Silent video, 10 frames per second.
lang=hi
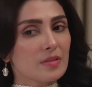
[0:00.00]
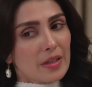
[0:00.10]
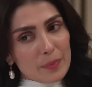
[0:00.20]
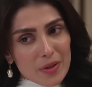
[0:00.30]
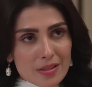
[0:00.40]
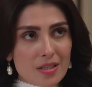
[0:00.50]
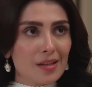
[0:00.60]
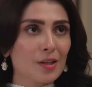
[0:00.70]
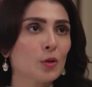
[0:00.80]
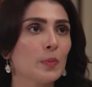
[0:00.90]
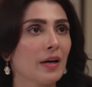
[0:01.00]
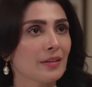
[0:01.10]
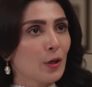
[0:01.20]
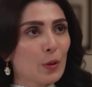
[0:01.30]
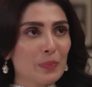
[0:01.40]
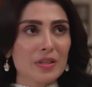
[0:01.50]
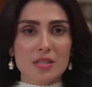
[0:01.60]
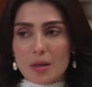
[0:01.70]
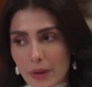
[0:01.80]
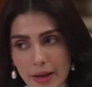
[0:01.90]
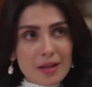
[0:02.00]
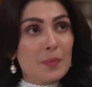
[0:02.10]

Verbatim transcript: सारे में एक साल की तो बात है और फिर सब है